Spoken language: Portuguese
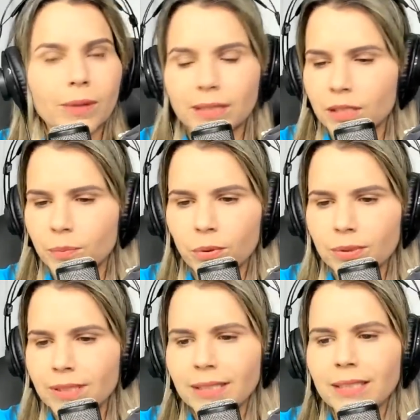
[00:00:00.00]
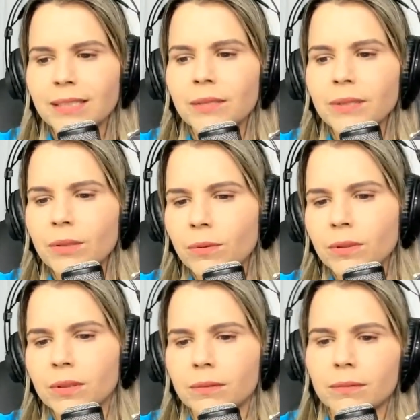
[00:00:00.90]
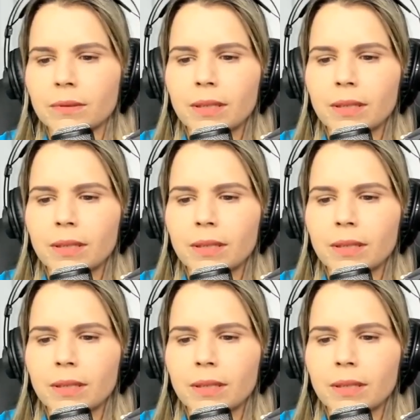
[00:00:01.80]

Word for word: as esposas e eles não encontram.